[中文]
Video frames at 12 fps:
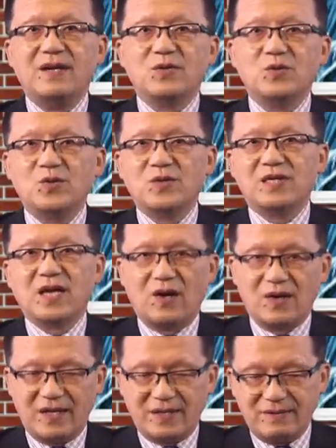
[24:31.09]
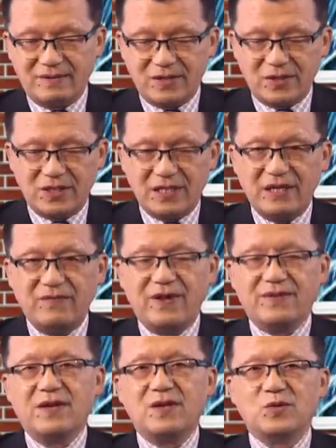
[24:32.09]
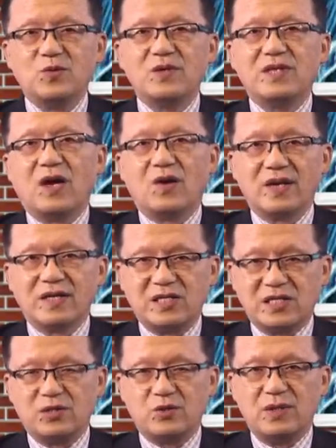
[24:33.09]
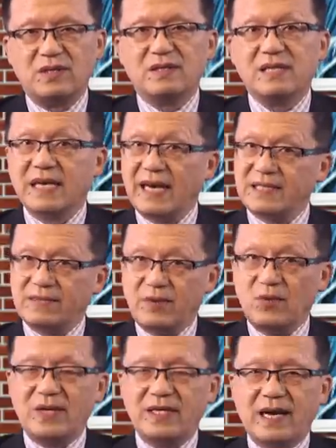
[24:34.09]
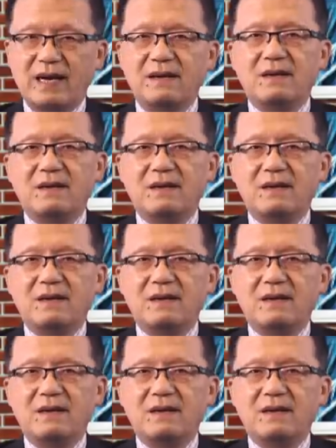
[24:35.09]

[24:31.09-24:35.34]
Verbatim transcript: 遇到了疑问，遇到了质询，你该怎么回答？